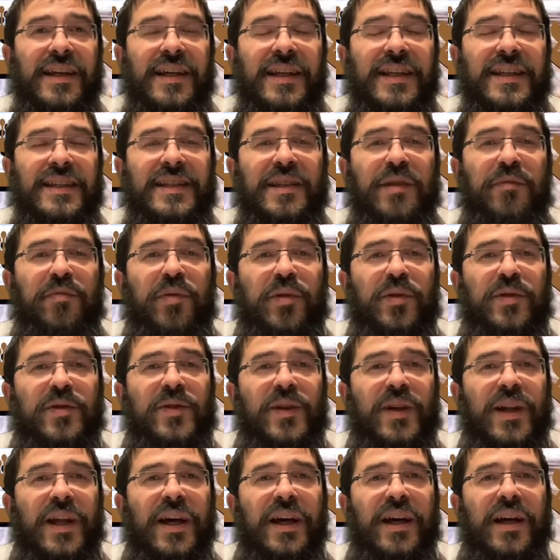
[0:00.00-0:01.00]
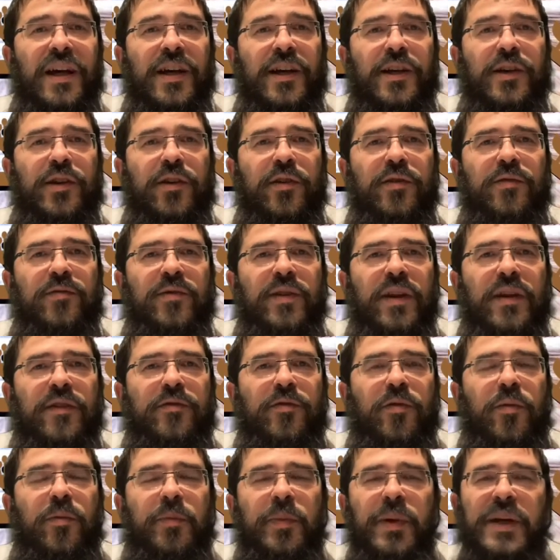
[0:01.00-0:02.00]
et c'est pour cela que nous
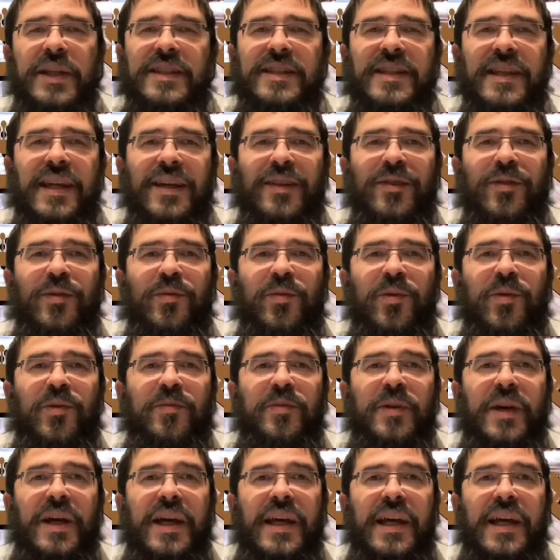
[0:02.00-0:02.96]
n'avons pas tiré de bombe